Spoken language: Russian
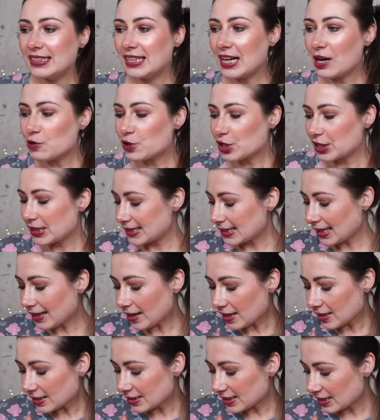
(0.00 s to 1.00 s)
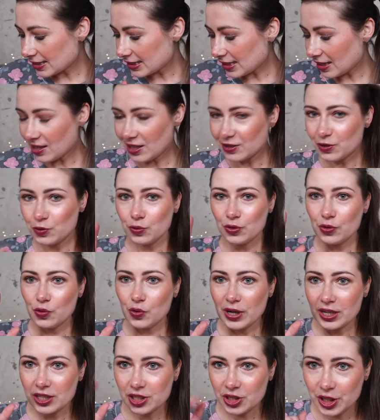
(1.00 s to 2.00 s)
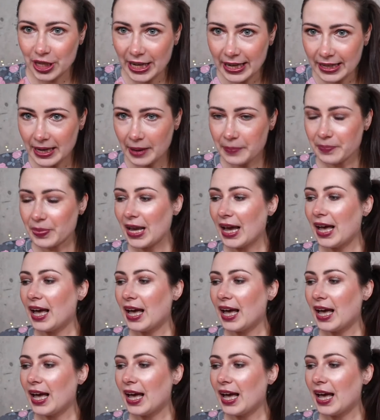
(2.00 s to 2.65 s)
Я уже заказала оттуда украшения